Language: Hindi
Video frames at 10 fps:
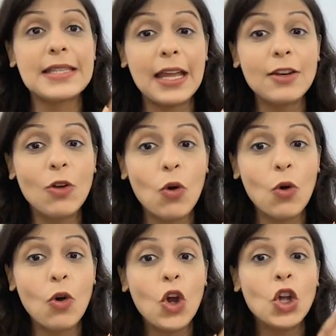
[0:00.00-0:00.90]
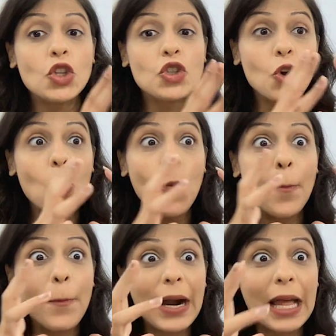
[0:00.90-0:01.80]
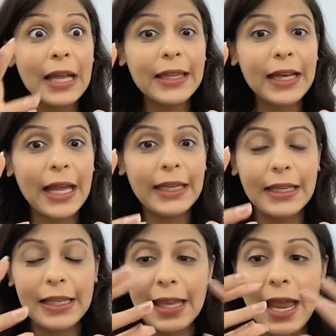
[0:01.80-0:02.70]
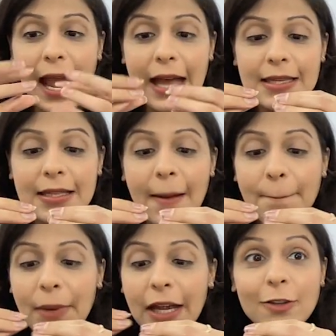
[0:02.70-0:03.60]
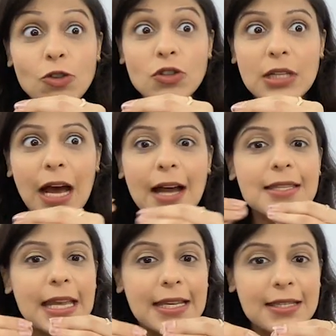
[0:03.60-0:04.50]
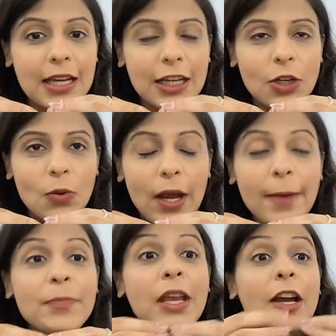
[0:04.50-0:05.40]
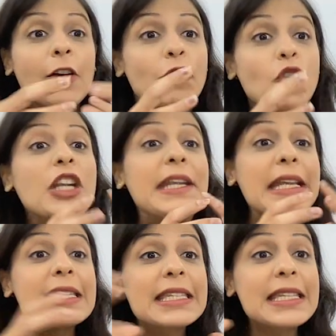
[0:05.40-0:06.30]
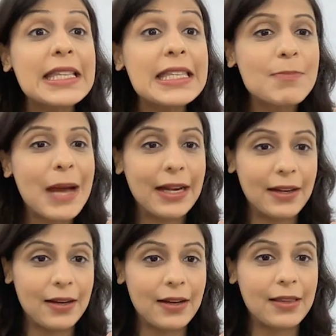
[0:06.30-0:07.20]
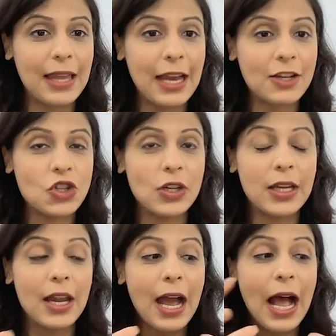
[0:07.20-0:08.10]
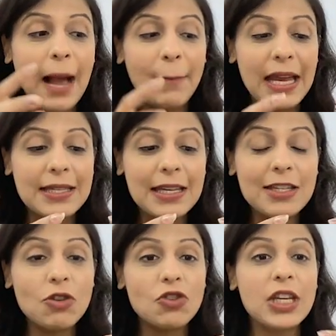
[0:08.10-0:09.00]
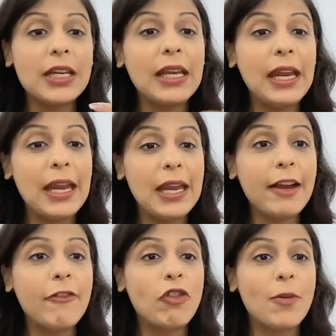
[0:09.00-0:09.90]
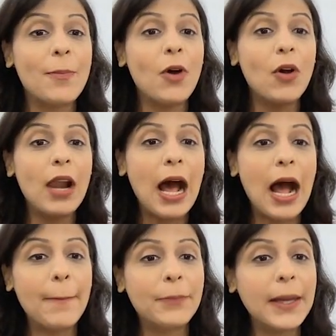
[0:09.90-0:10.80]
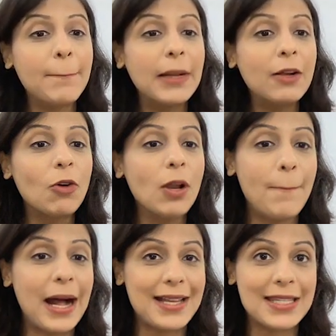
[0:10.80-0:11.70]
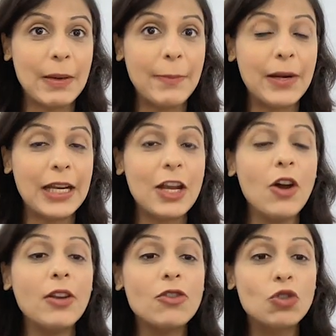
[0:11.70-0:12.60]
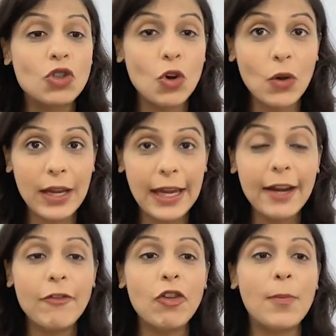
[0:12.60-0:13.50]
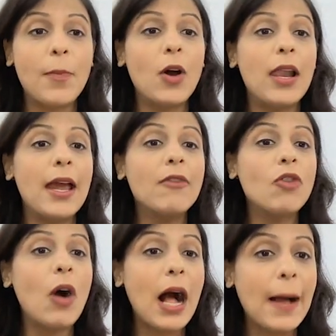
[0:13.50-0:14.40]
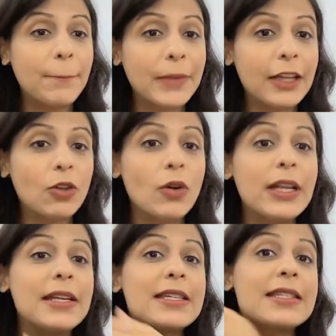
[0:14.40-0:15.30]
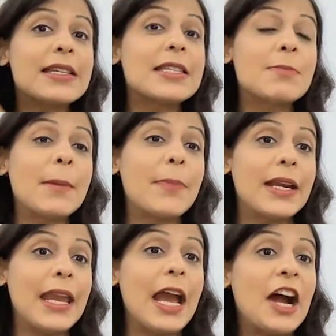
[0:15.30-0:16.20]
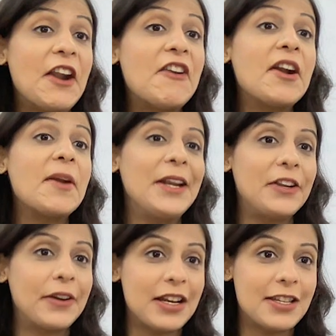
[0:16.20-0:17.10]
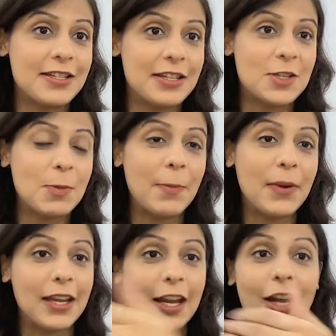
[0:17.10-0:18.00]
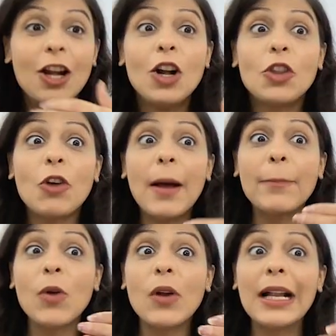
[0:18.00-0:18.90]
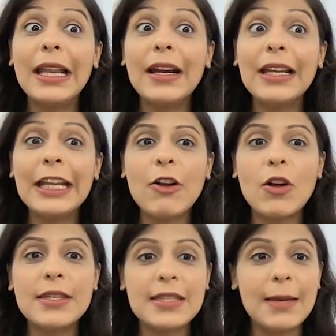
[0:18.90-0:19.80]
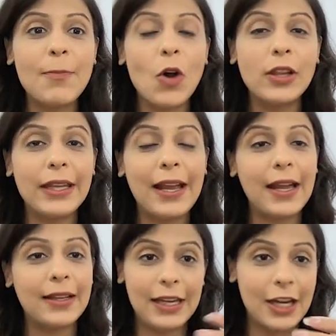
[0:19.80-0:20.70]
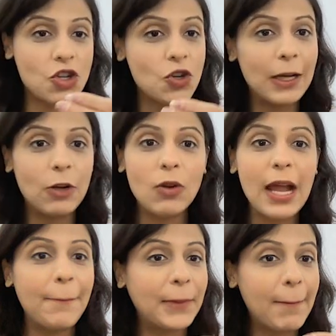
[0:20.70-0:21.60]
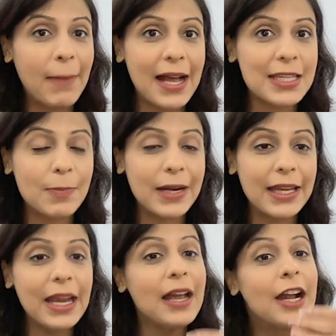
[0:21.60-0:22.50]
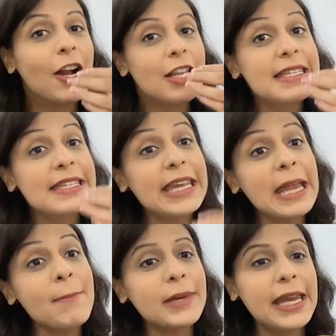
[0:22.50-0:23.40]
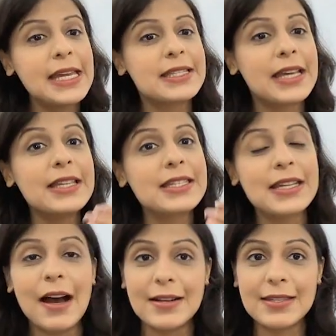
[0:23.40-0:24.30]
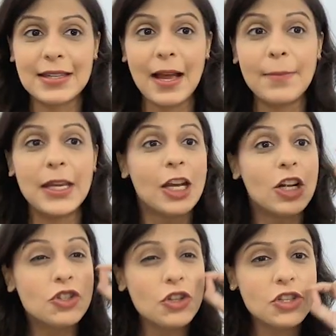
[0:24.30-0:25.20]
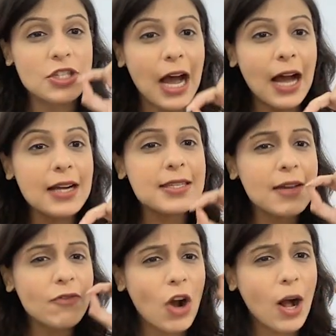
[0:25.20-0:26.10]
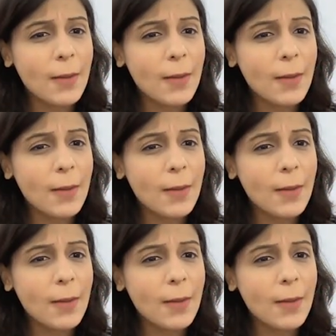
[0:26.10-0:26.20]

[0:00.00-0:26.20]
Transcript: सन को जो बड़ा दिखाई देता है एज कंपेयर टू स्टार्स ऐसा क्यों है वो डिस्टेंस मैटर करता है एक्चुअली आप ऐसे सोचिए कि एक फुटबॉल आपके बिल्कुल पास में पड़ी है और जो एक फुटबॉल है वो आपके थोड़ी डिस्टेंस पे पड़ी है हंड्रेड मीटर के डिस्टेंस पे पड़ी है तो आपको क्लियरली कौन सी बॉल दिखाई देगी जो बिल्कुल आपके पास पड़ी है सेम केस है स्टार्स का भी जो स्टार्स हैं वो